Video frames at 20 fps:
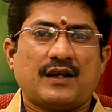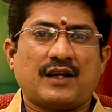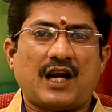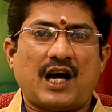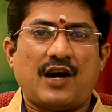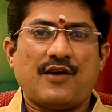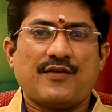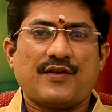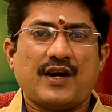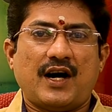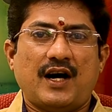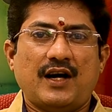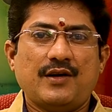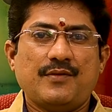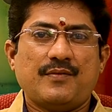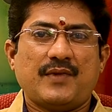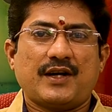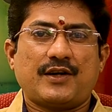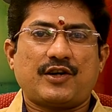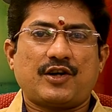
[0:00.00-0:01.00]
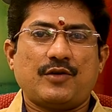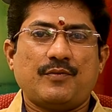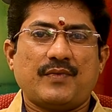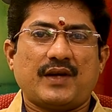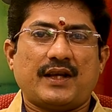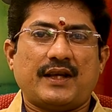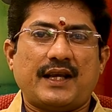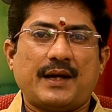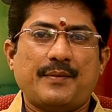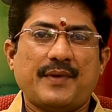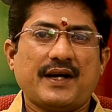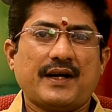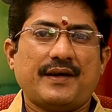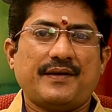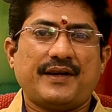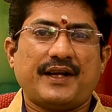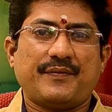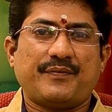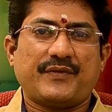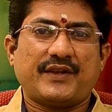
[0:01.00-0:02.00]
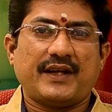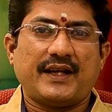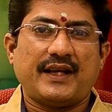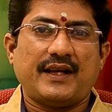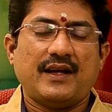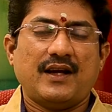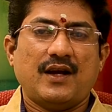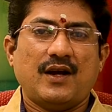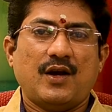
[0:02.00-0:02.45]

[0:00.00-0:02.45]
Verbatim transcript: ராவுகாலம் மற்றும் யமகண்டத்திலே